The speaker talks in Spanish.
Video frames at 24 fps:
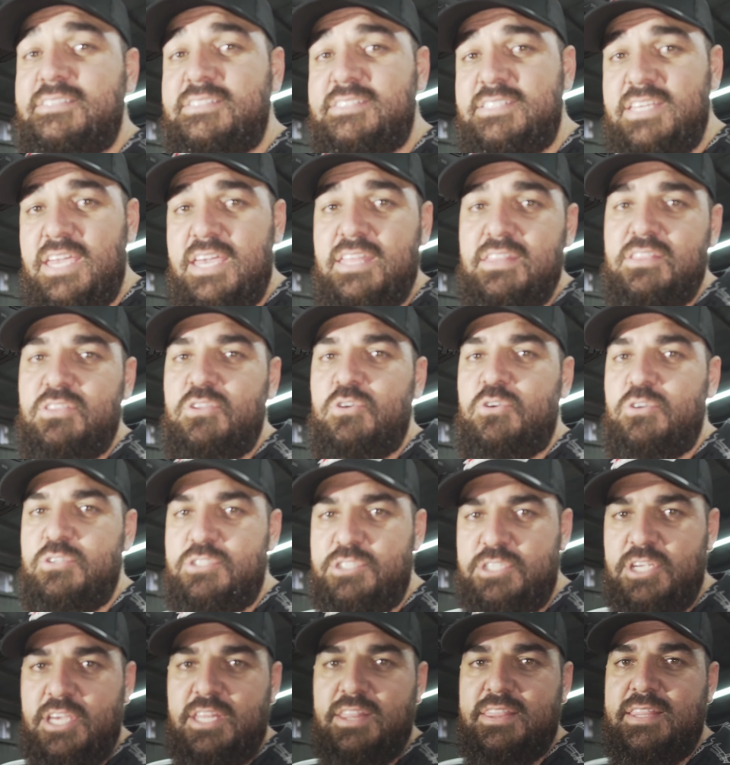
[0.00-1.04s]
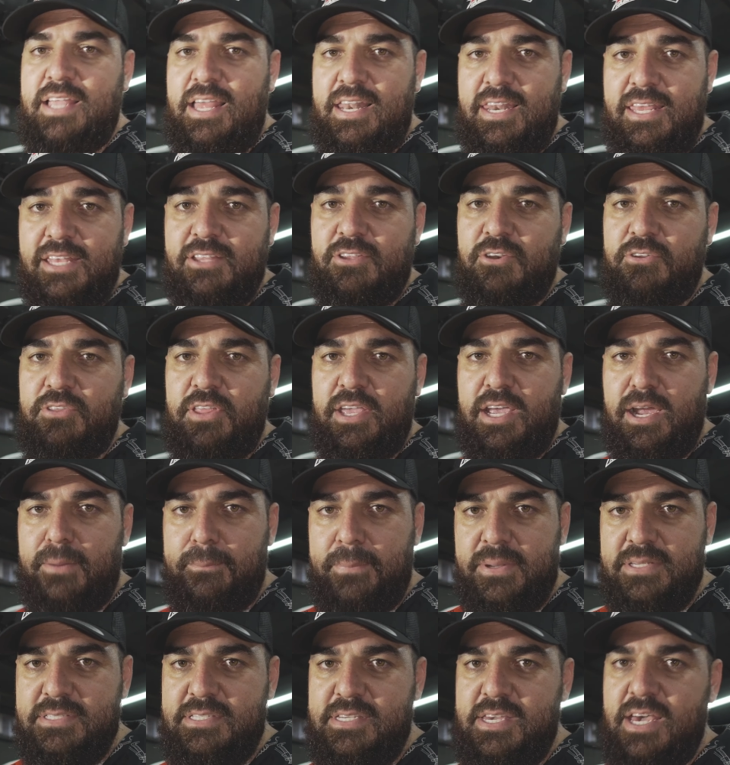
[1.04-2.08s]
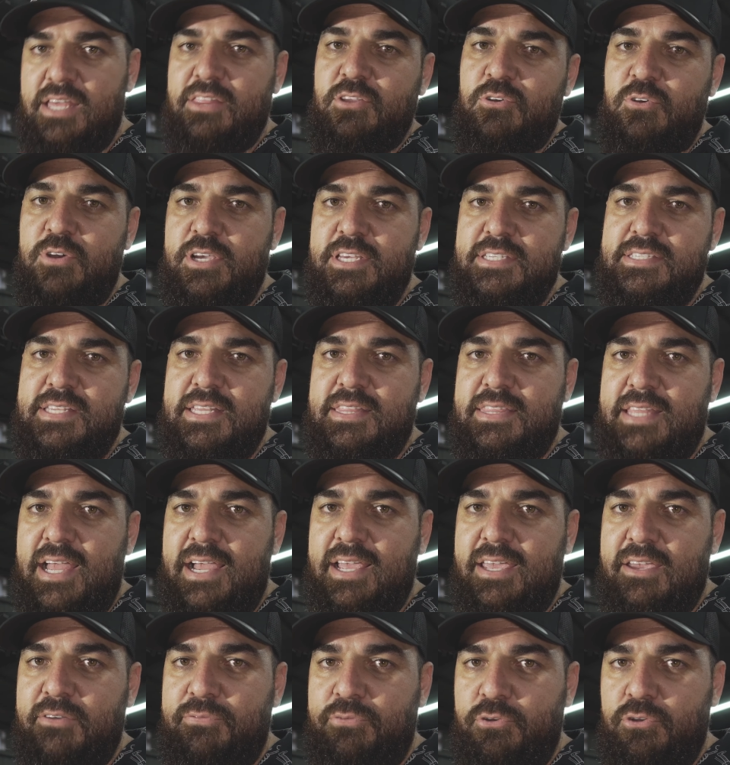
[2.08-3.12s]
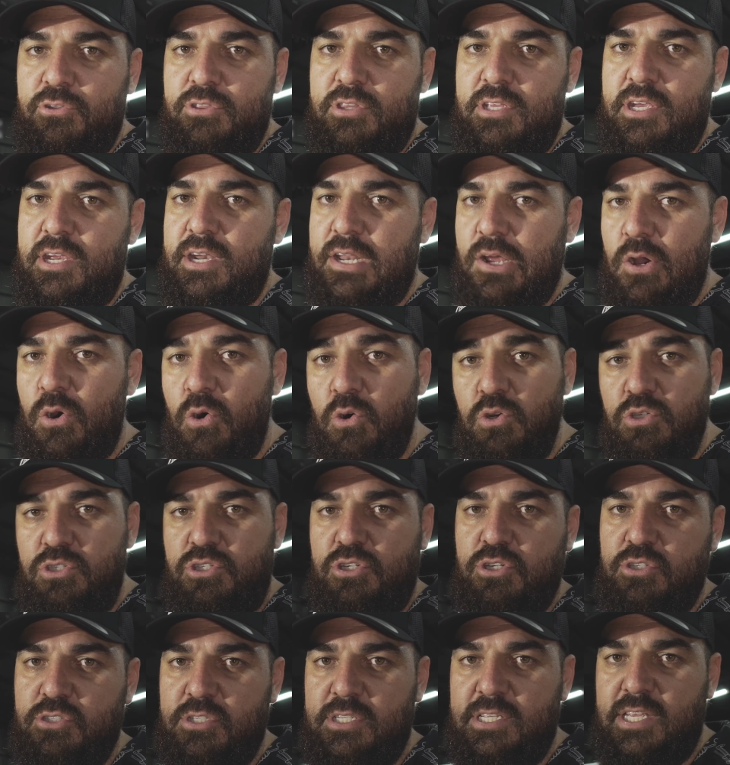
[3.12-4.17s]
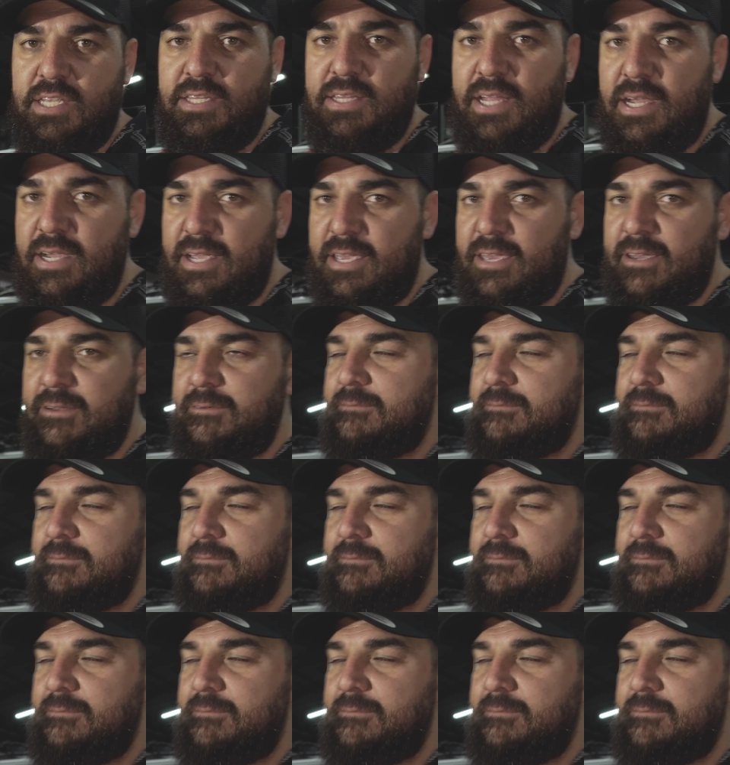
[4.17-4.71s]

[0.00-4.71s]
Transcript: 180 litros de capacidad con este tanque Frontier. Un chuzo este tanque.